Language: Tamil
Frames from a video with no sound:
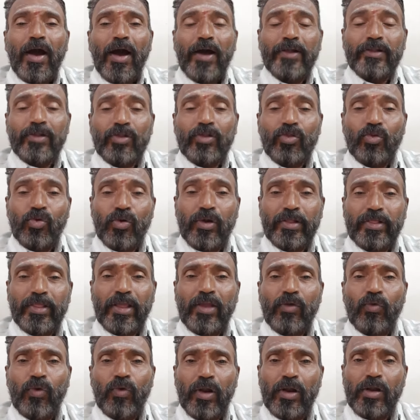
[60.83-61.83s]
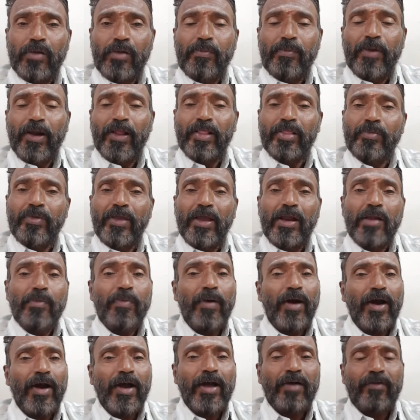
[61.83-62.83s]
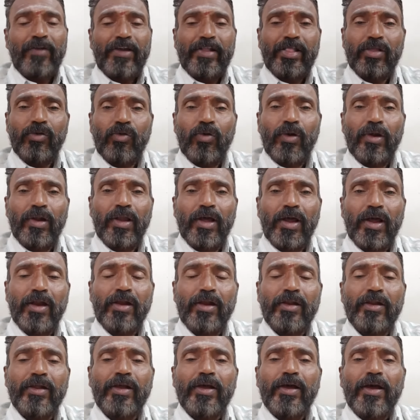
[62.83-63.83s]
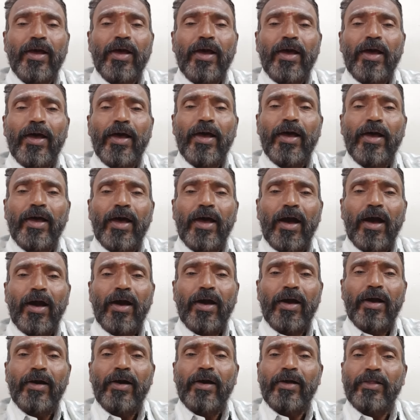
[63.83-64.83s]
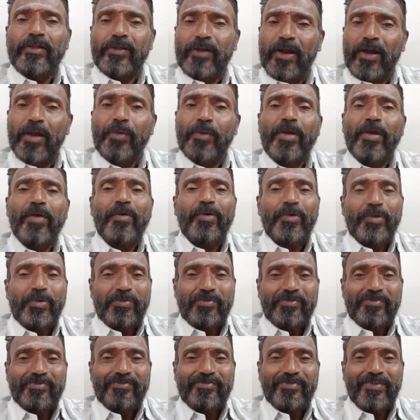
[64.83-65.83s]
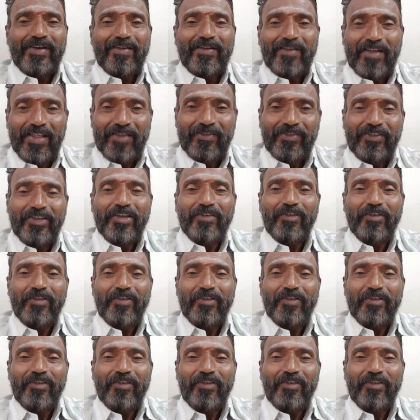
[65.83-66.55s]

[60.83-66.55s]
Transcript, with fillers: அந்த தூக்கத்தை உடலும் மனதும் இயல்பாக வைத்து கொண்டால் அது நல்லபடியாக வரும் அவ்வளோ விஷயம்